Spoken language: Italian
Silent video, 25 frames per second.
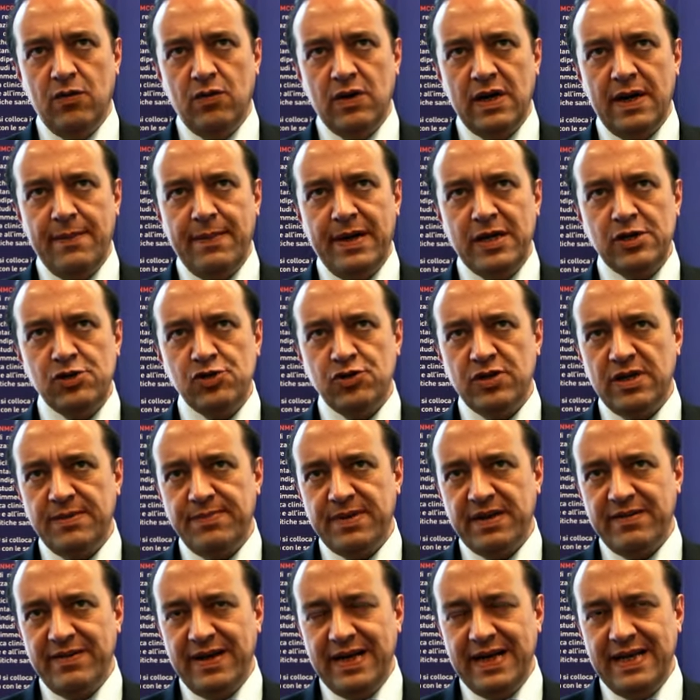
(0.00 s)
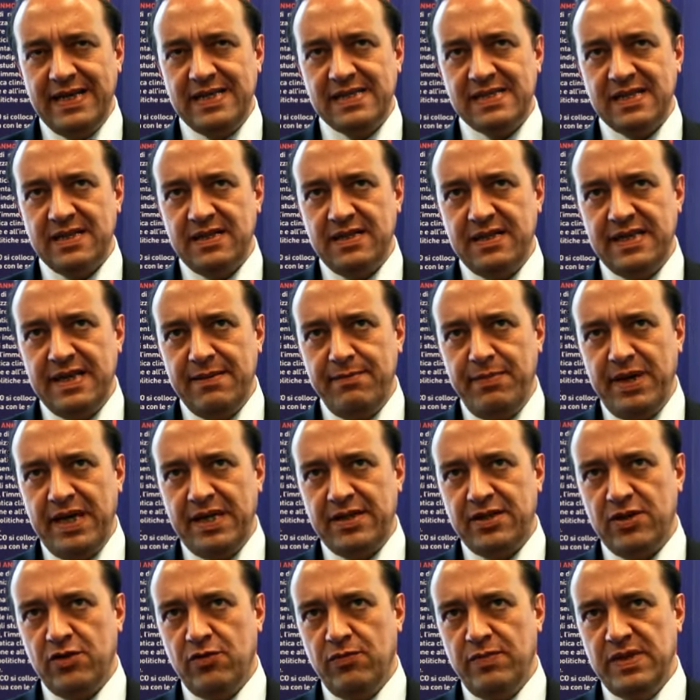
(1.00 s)
una maggiore prevalenza di
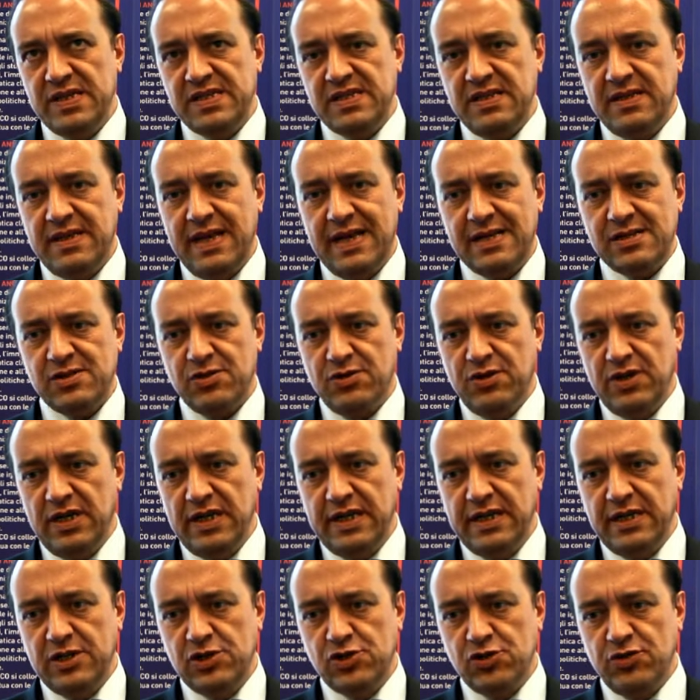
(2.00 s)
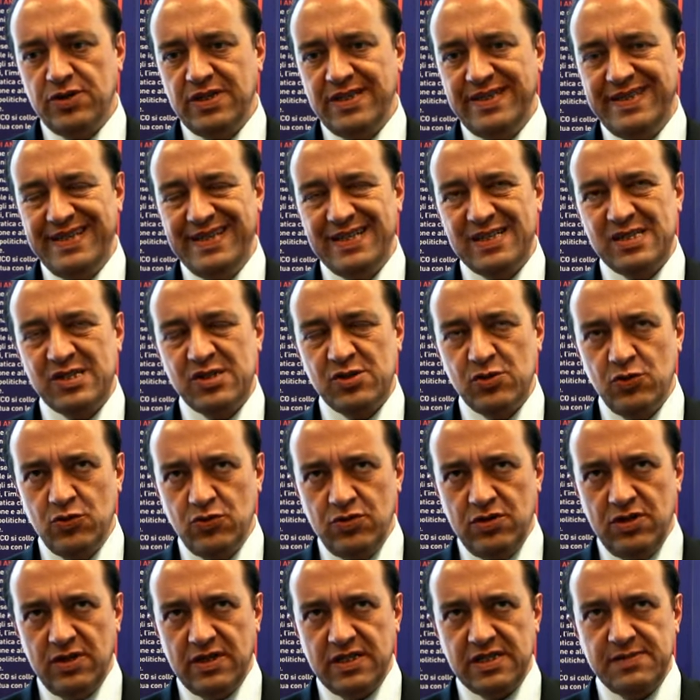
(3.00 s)
diabete e obesità sono le regioni del
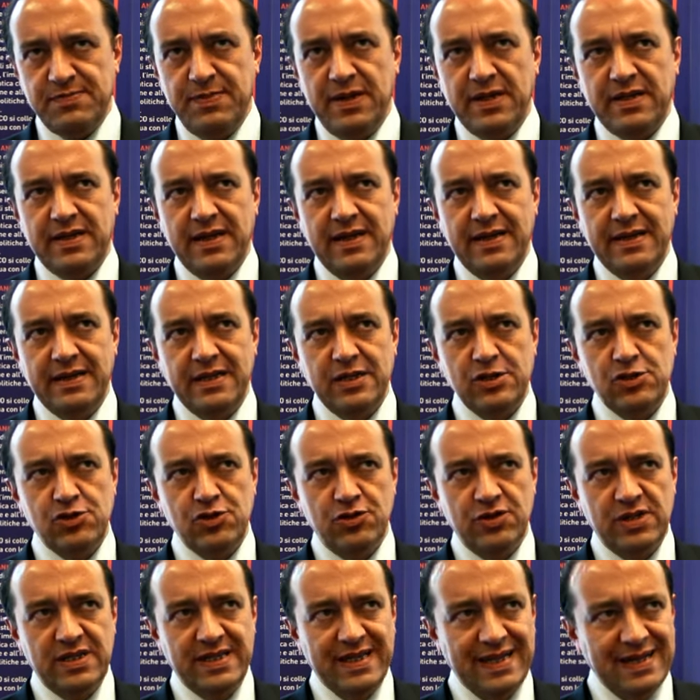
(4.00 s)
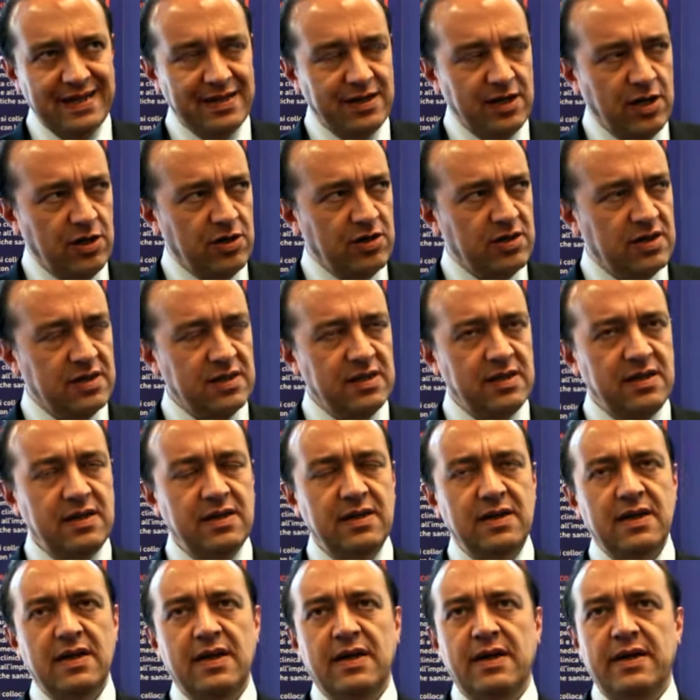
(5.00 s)
sud rispetto alle regioni del nord
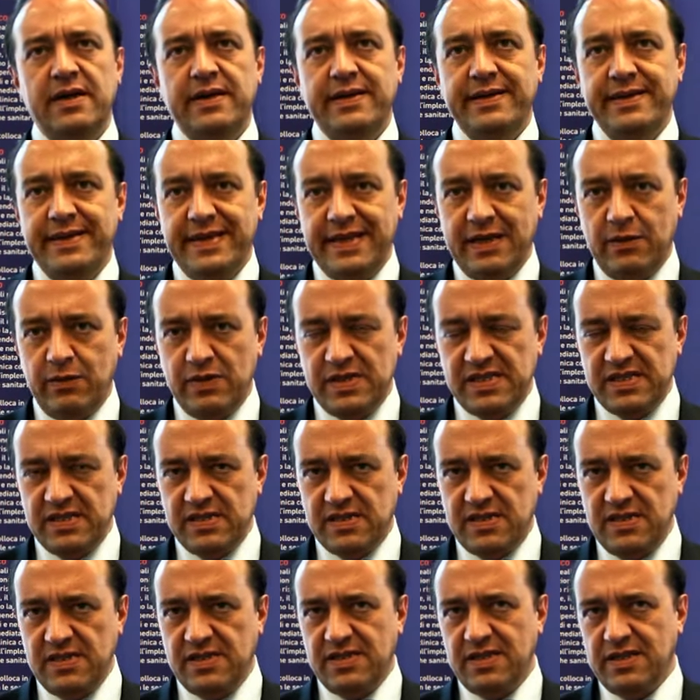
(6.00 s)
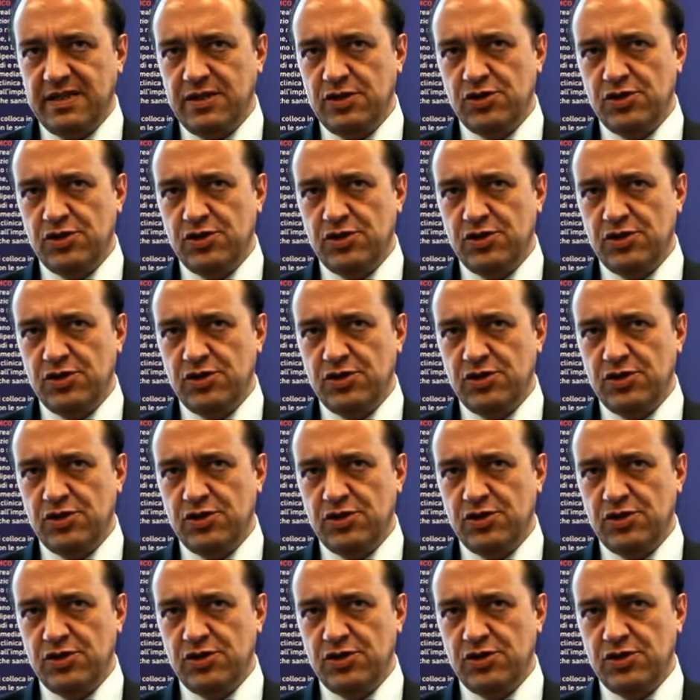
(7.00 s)
in queste stesse